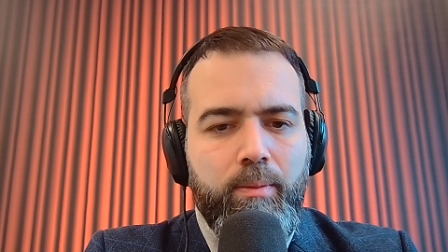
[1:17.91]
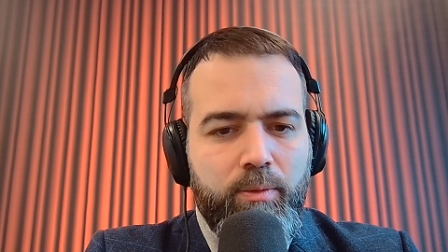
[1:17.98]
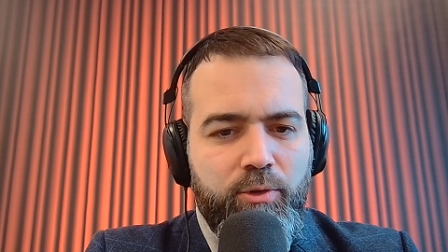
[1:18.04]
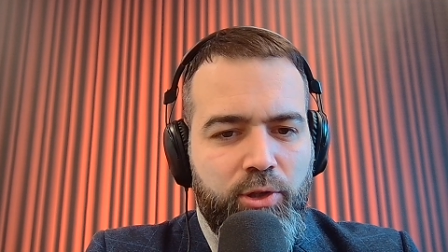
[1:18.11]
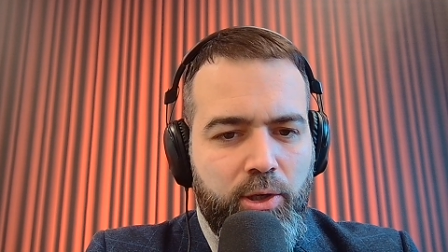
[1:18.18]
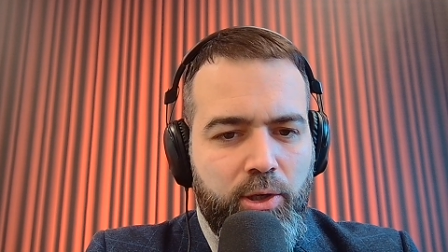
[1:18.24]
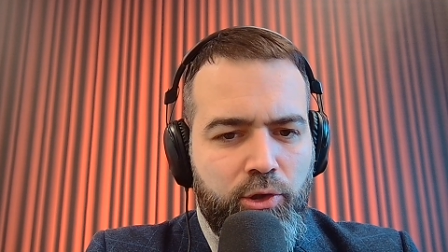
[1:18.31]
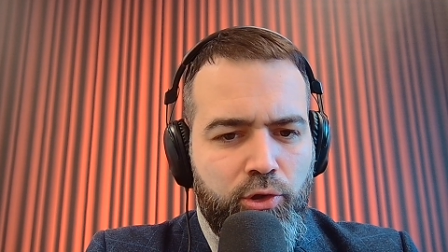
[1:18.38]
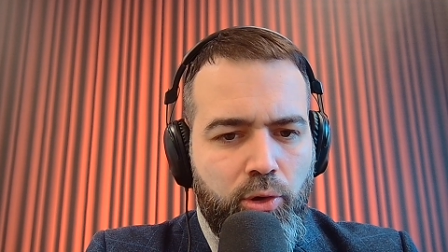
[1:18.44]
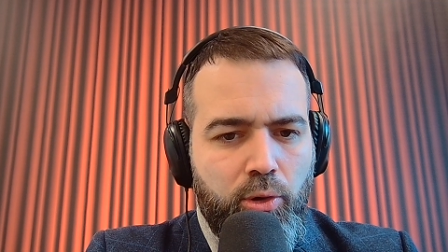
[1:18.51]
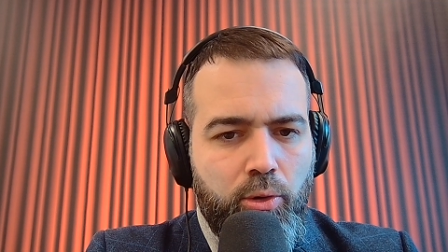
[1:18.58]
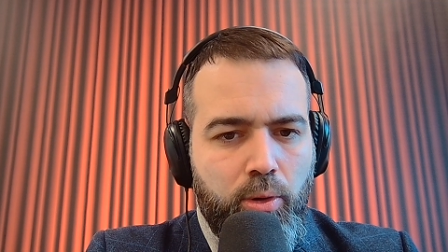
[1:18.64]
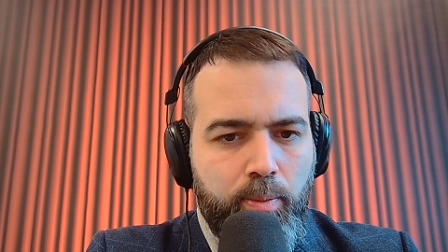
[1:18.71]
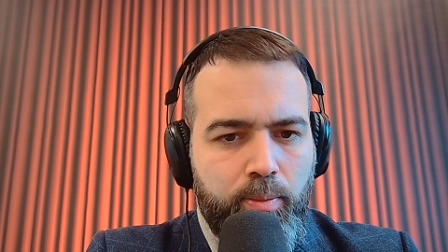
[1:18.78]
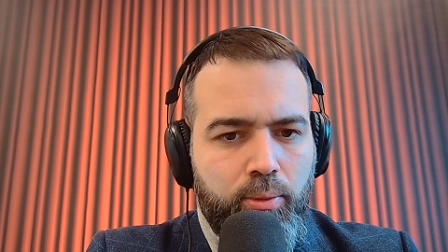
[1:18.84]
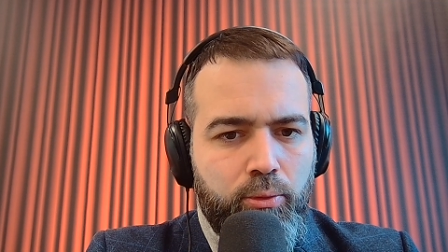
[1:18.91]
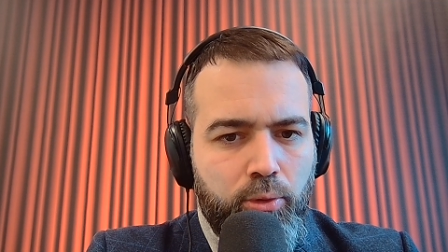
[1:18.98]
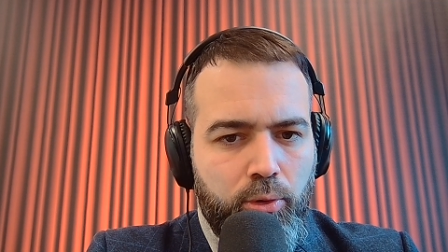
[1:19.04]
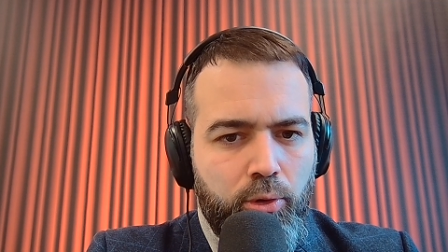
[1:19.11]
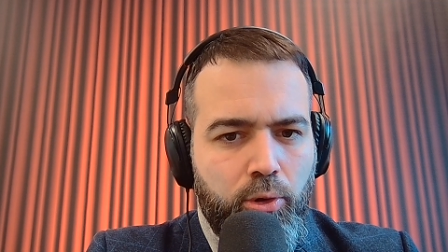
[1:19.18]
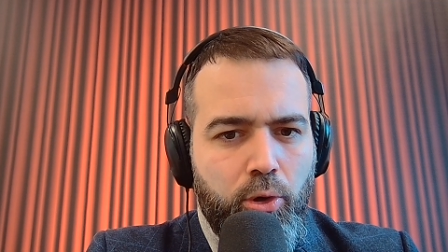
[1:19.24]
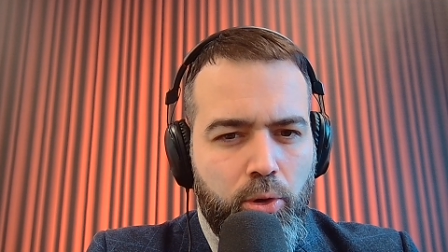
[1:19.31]
C'è in gioco appunto
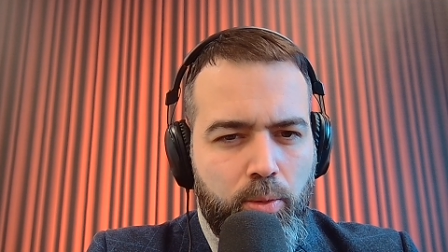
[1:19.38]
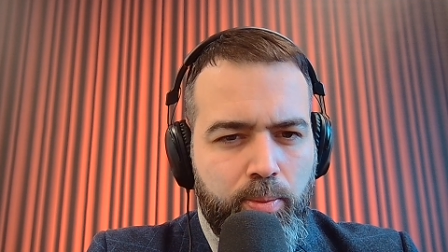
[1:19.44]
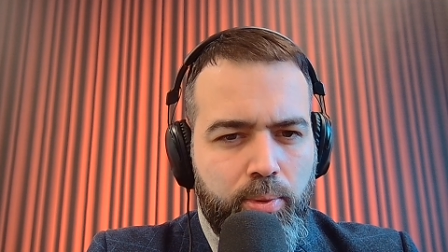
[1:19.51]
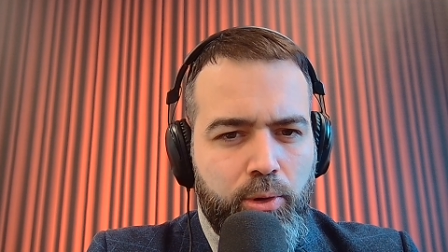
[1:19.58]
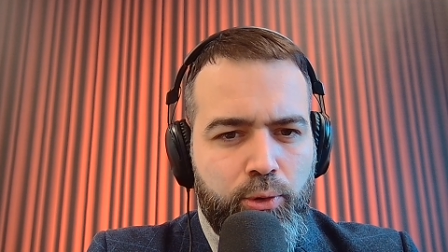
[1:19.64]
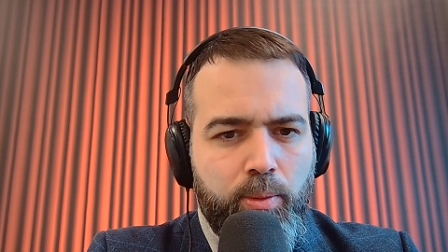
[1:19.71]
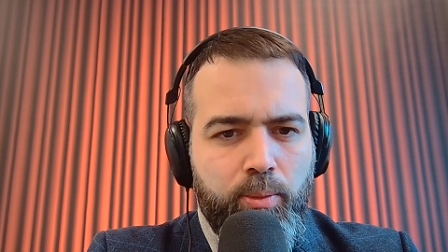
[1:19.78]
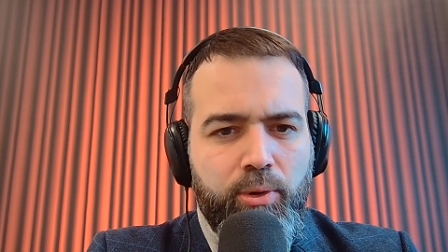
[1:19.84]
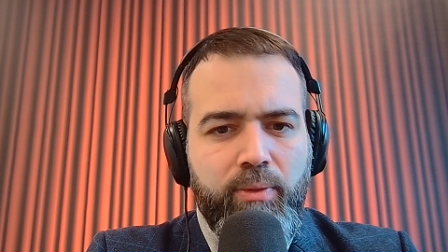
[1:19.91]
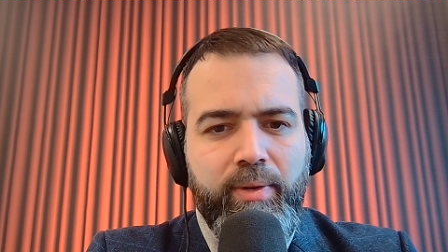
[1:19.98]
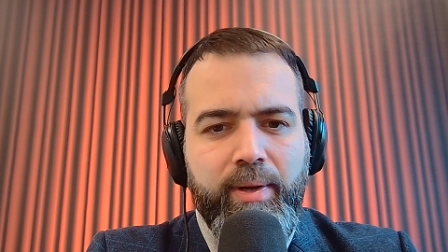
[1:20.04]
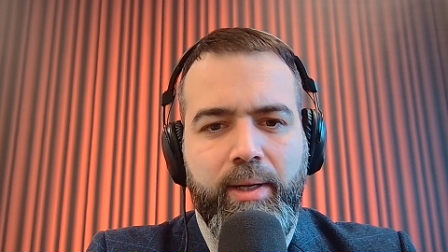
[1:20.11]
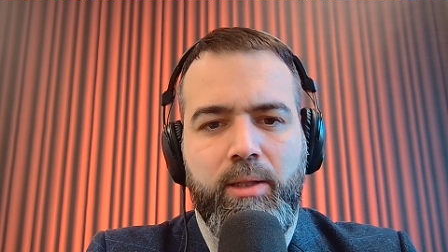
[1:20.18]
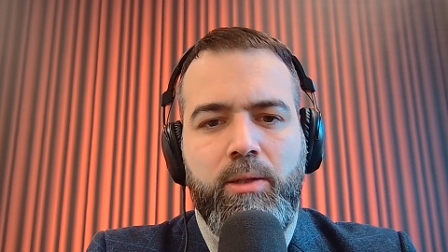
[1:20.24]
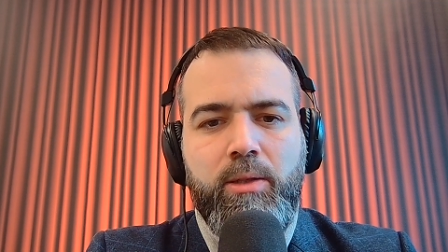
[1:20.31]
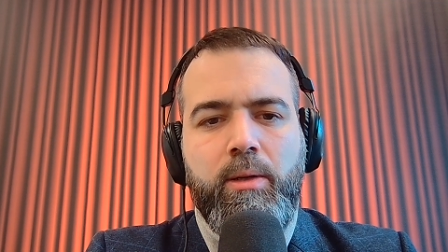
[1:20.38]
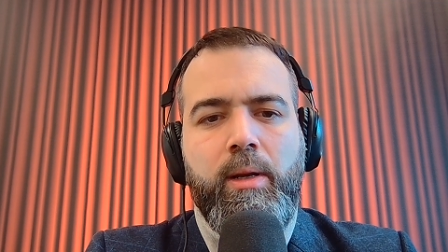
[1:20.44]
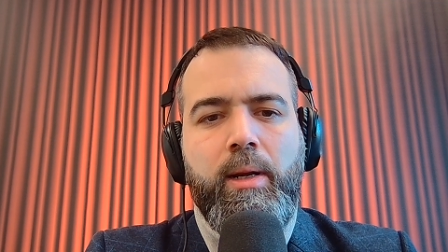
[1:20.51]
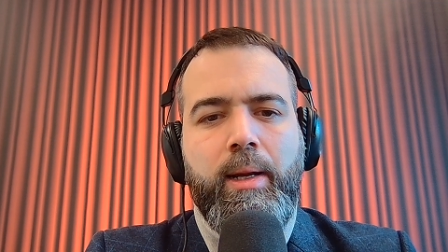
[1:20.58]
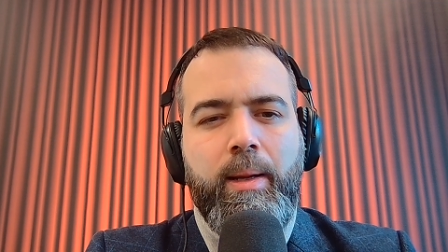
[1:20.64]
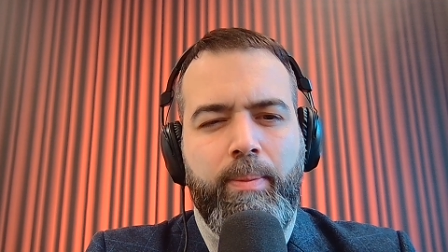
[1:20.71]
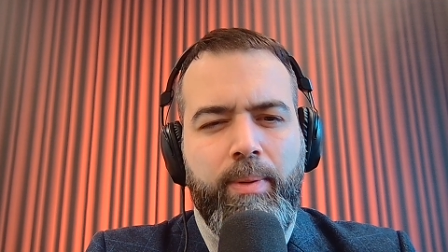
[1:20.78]
il corpo, la sua modificazione,
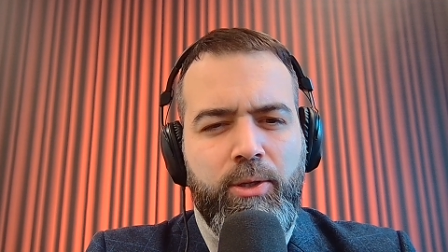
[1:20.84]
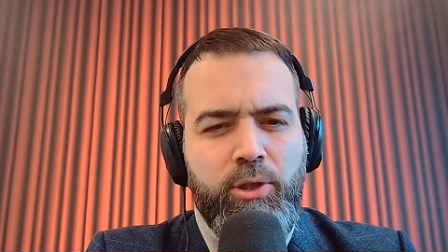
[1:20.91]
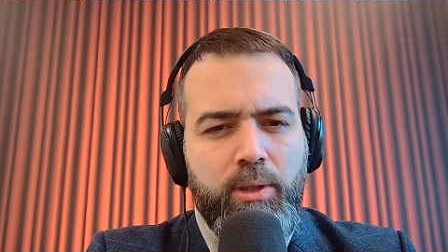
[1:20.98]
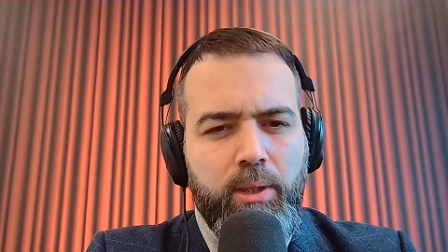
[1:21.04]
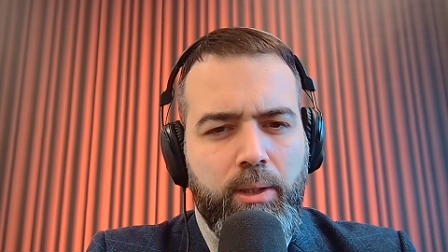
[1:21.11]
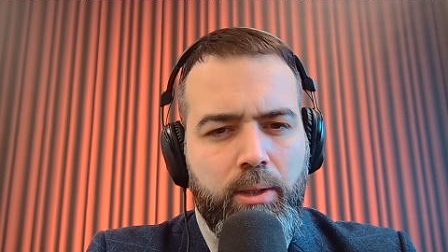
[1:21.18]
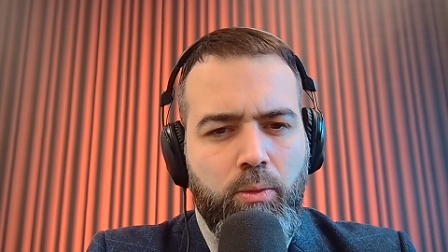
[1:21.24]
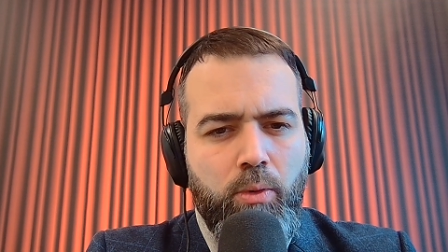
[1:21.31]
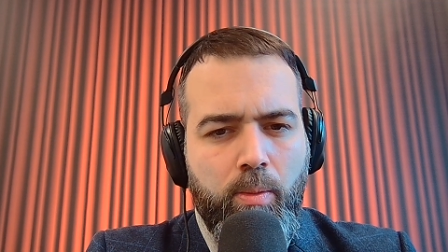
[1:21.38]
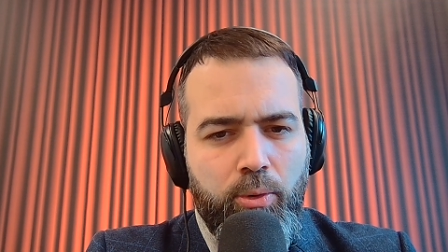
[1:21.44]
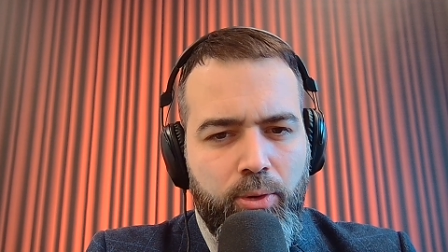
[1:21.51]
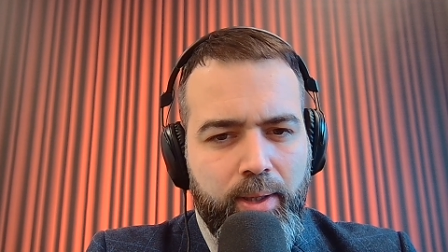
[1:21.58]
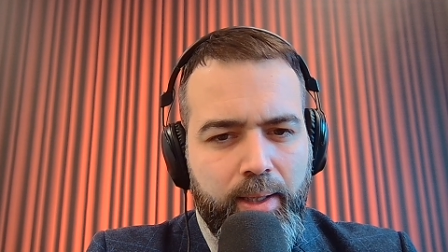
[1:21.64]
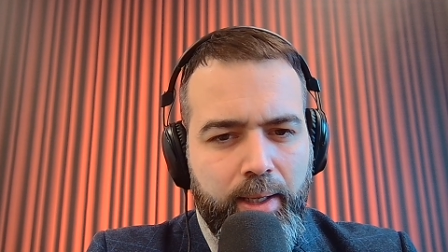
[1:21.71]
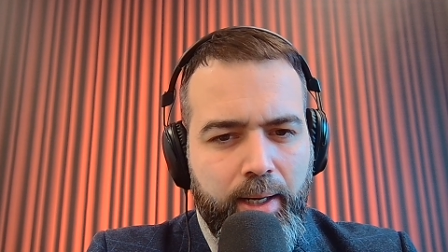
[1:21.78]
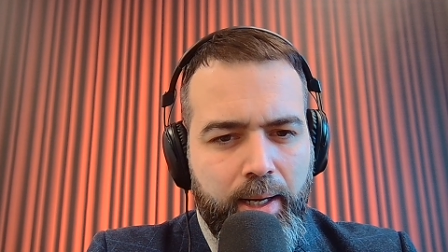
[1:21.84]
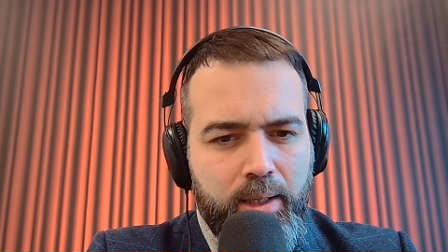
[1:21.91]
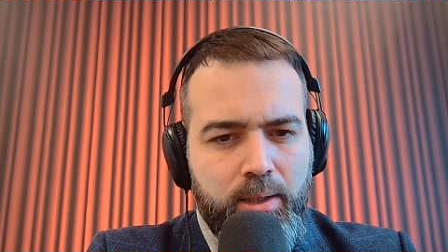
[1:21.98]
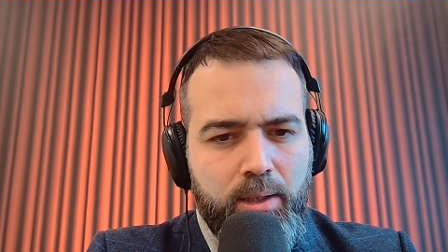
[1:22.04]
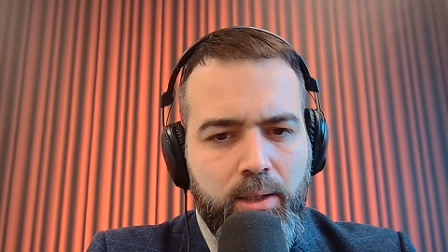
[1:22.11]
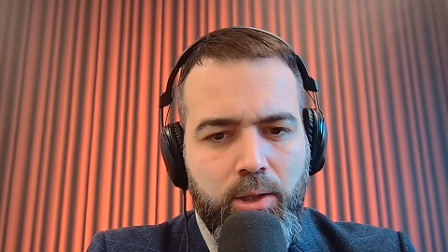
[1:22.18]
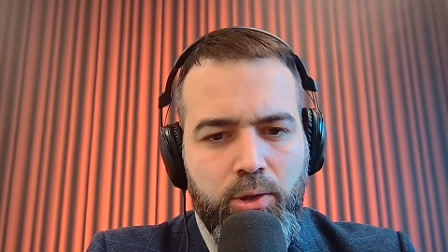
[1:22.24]
la capacità dell'uomo di
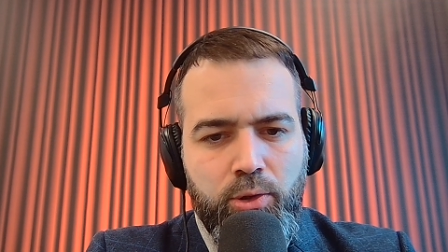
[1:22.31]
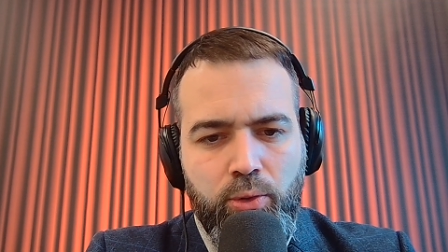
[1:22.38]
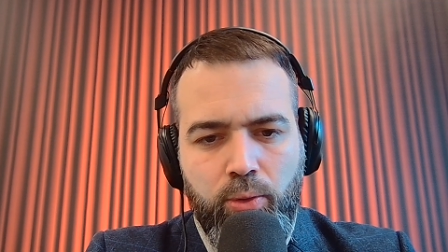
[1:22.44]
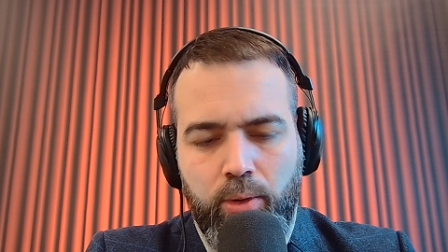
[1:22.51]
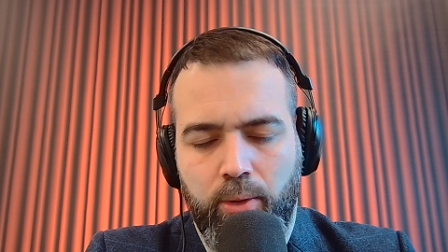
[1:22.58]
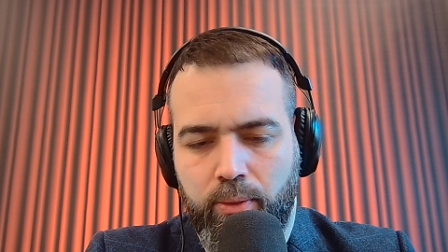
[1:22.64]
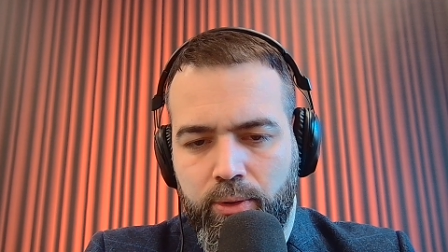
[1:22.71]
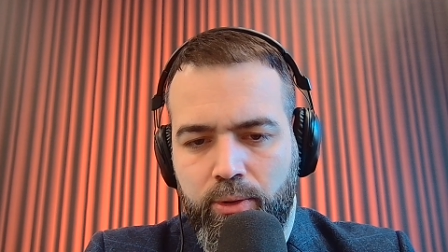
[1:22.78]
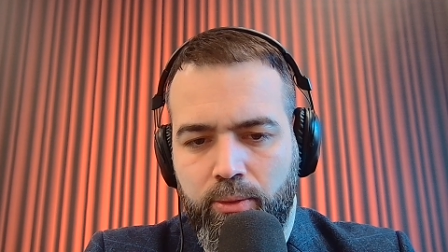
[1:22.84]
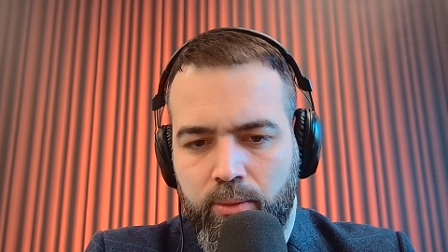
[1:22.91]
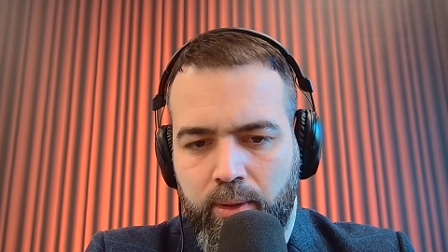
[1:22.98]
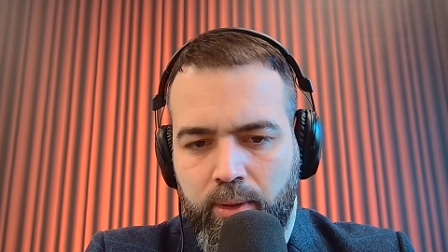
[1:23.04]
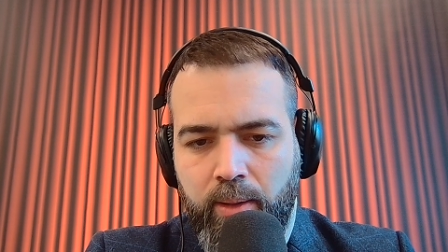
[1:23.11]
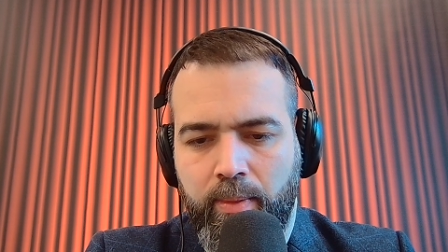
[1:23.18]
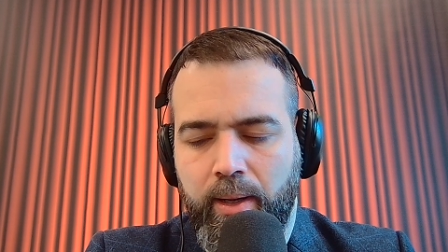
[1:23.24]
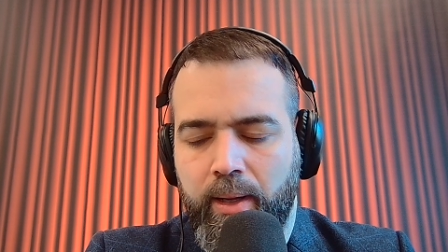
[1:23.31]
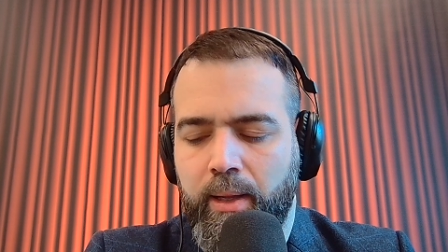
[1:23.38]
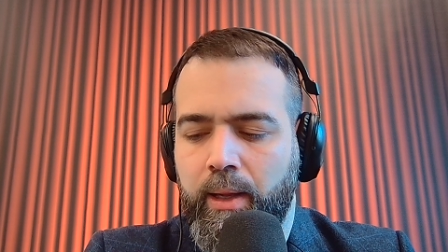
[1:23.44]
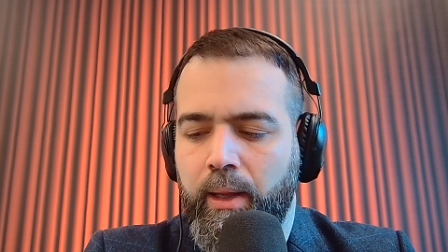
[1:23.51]
crearsi da solo. Questo è un tema